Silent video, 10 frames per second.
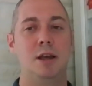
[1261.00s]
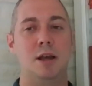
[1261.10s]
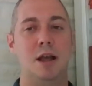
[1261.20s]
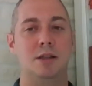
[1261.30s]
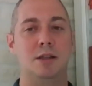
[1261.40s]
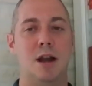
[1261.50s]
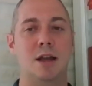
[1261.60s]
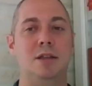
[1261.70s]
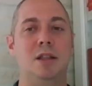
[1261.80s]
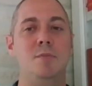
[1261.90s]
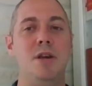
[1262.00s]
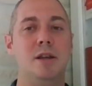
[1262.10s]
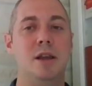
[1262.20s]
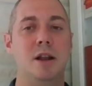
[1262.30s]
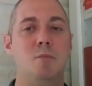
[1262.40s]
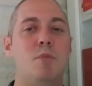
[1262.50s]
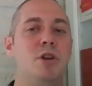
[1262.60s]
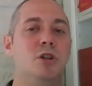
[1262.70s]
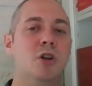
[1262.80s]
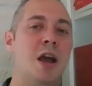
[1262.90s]
канцлер Ангела Меркель,
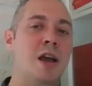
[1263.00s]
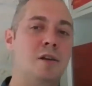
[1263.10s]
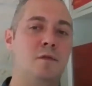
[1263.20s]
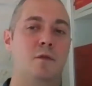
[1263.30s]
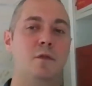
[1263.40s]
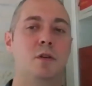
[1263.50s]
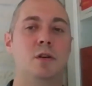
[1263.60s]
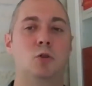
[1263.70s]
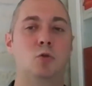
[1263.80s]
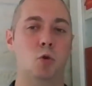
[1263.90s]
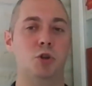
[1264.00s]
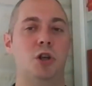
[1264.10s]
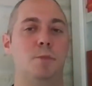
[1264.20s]
приезжая в Сочи